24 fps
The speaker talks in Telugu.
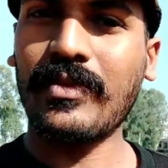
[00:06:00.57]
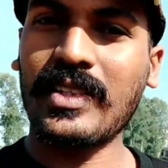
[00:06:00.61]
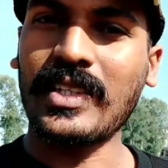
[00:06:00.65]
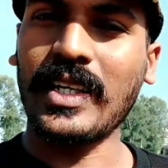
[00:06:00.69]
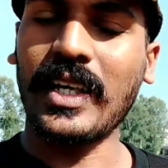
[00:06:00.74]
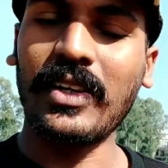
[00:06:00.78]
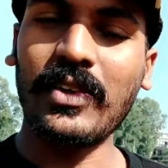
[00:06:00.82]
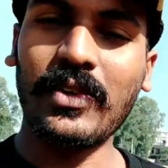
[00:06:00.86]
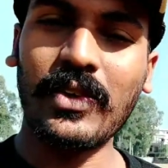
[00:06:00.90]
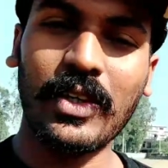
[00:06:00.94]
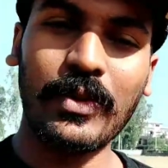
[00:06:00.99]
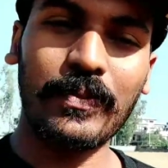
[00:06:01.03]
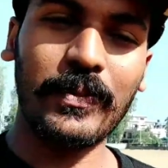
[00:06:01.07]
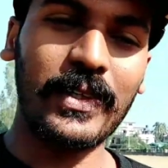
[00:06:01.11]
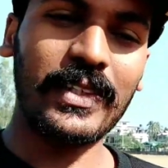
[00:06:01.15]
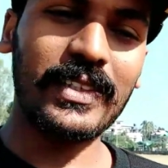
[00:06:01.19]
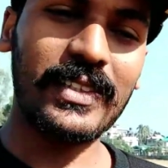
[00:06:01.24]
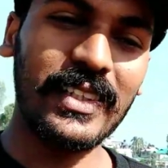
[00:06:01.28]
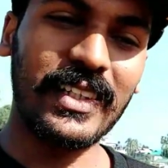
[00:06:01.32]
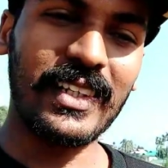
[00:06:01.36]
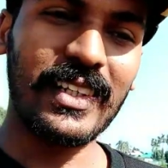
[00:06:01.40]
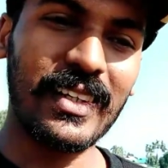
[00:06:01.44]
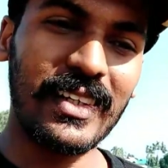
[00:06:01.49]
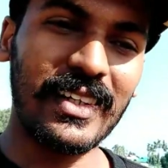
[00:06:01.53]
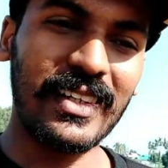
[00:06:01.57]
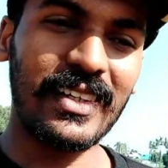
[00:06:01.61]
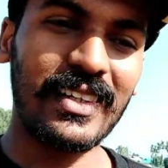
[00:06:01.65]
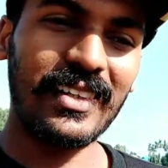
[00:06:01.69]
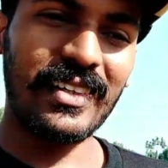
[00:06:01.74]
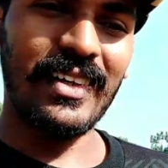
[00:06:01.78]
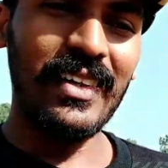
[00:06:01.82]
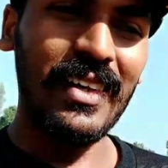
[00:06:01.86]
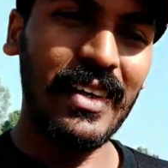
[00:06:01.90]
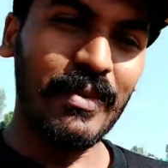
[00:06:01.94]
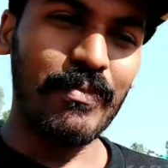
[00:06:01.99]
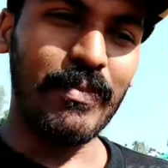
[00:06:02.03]
చలి ఉండిపోయేసరికి
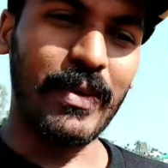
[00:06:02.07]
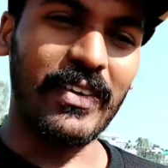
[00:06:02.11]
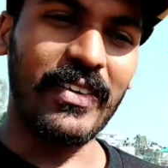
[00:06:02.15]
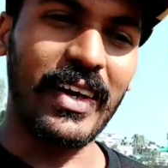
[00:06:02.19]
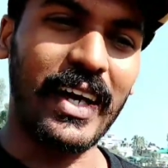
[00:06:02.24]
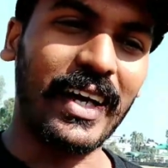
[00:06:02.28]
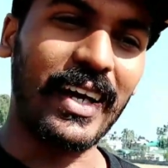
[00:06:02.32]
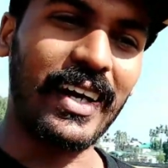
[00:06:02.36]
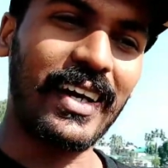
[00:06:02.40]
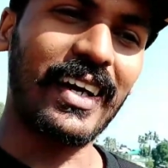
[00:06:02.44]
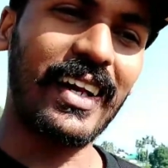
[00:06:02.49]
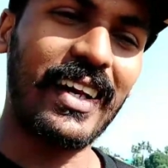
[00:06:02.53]
మనం ఎక్కడికి